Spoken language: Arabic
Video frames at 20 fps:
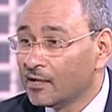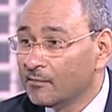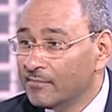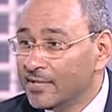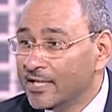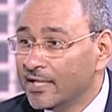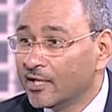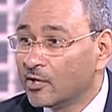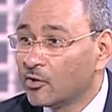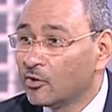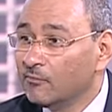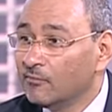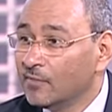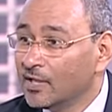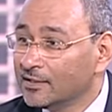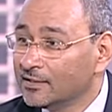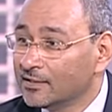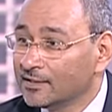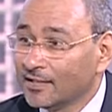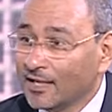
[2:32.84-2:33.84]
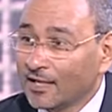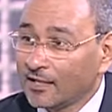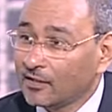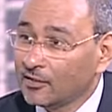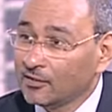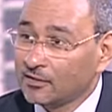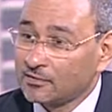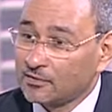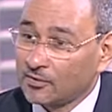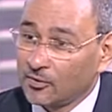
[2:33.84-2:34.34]
بيريكومند انها
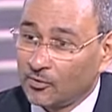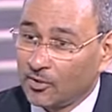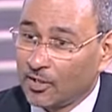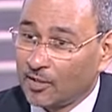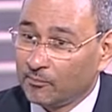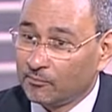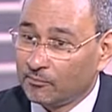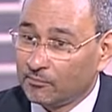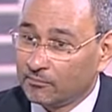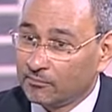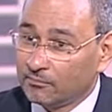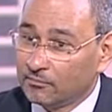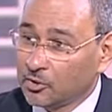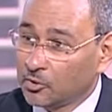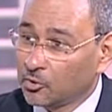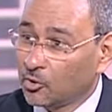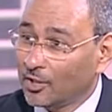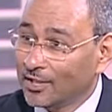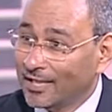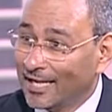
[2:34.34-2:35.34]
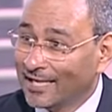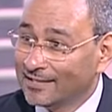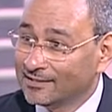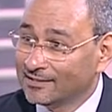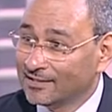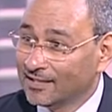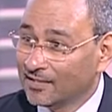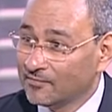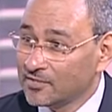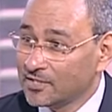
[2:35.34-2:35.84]
خلاص هو بتروح
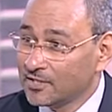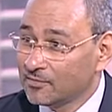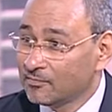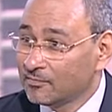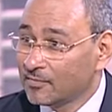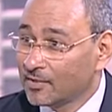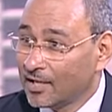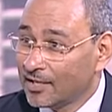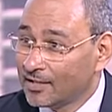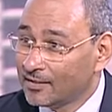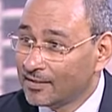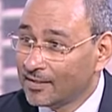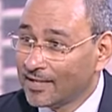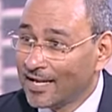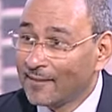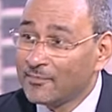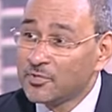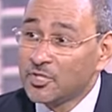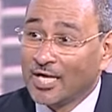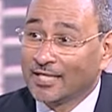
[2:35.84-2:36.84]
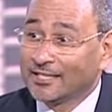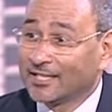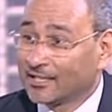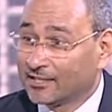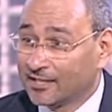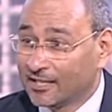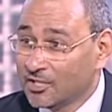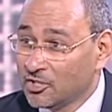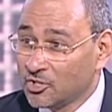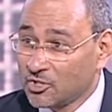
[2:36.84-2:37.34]
لحد نفسي هي مش قادره
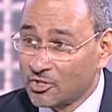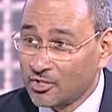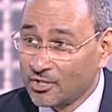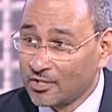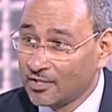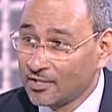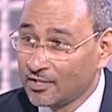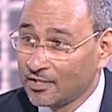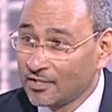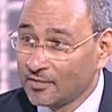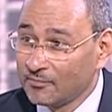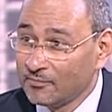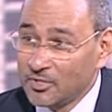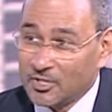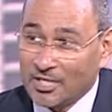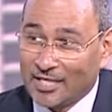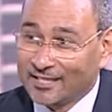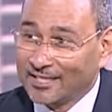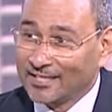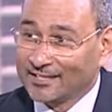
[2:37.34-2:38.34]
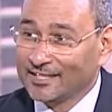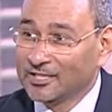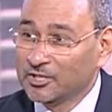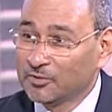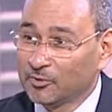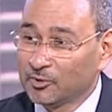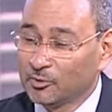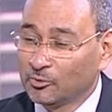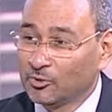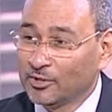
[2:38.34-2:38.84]
تعيش مش قادره تعيش
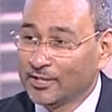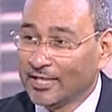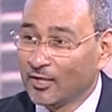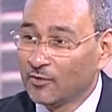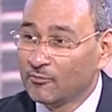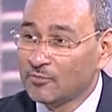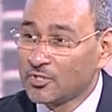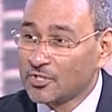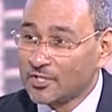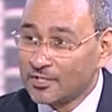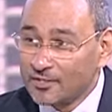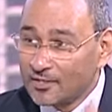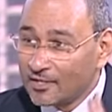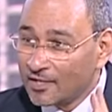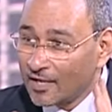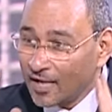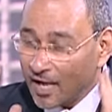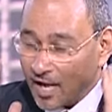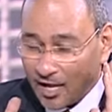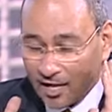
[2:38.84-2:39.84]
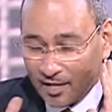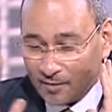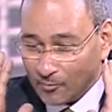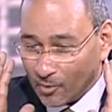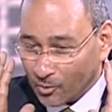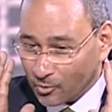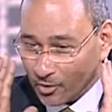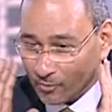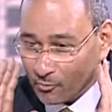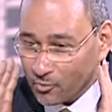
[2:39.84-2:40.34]
بالطول ده عايش بالطول آه، ده.
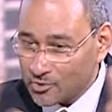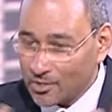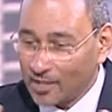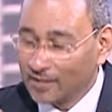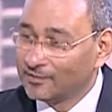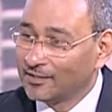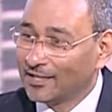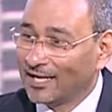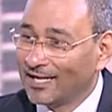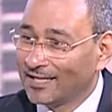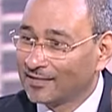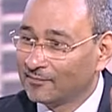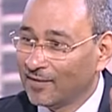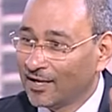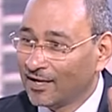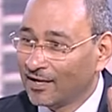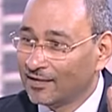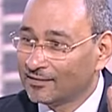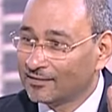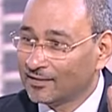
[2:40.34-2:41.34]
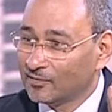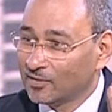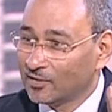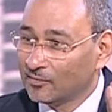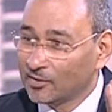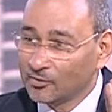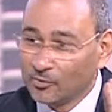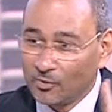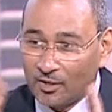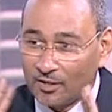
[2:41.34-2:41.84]
الموضوع مسيطر على دماغها
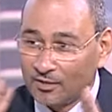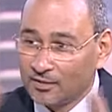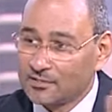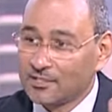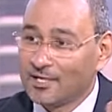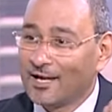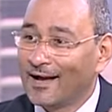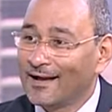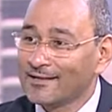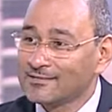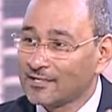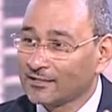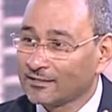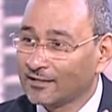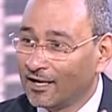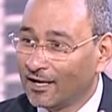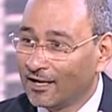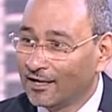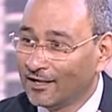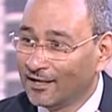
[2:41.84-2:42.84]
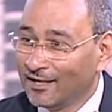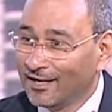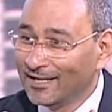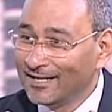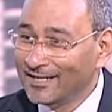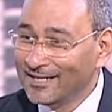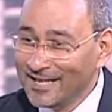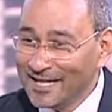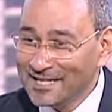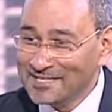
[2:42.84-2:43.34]
تماما وخلاص هي حاسه انها
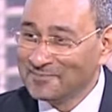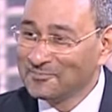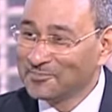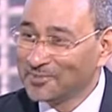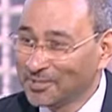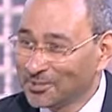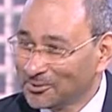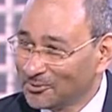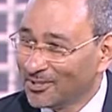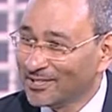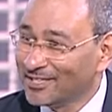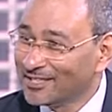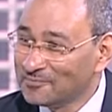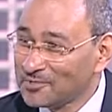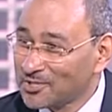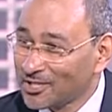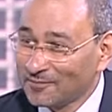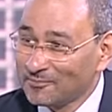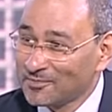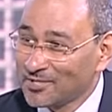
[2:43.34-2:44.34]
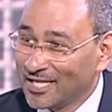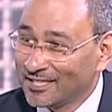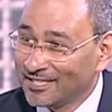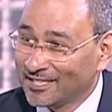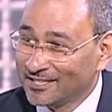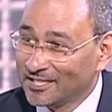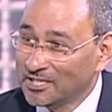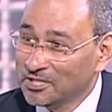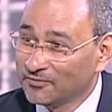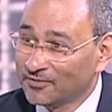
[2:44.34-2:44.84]
لازم تطول لان مش مش قادره
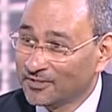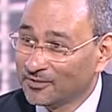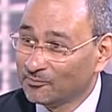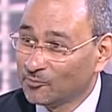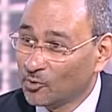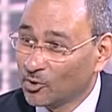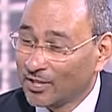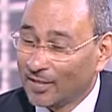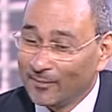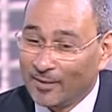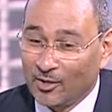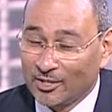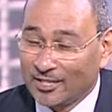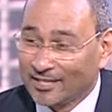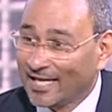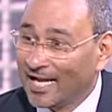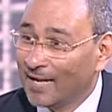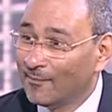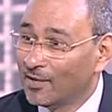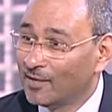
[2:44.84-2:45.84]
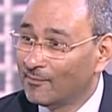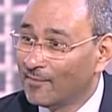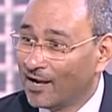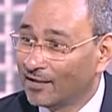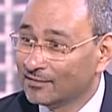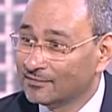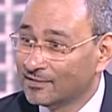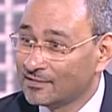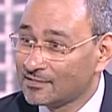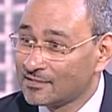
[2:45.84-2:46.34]
تعيش في المجتمع وتتعامل مع
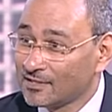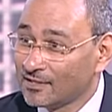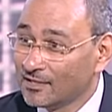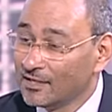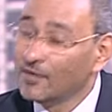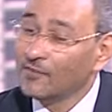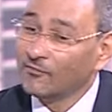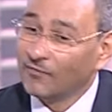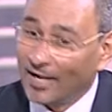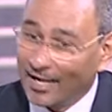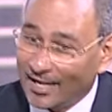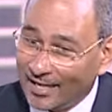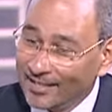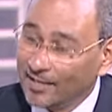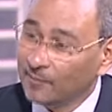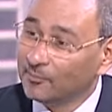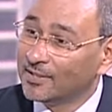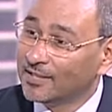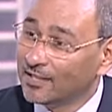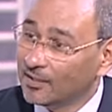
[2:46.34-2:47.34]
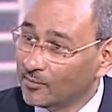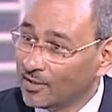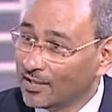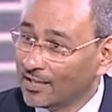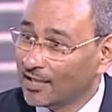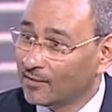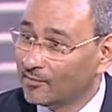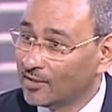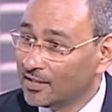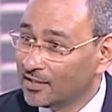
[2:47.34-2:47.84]
الناس فاحيانا بنعمل
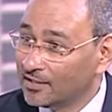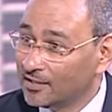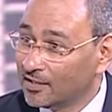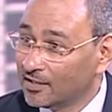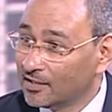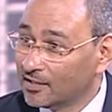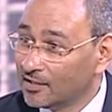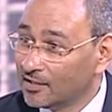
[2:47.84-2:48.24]
العمليه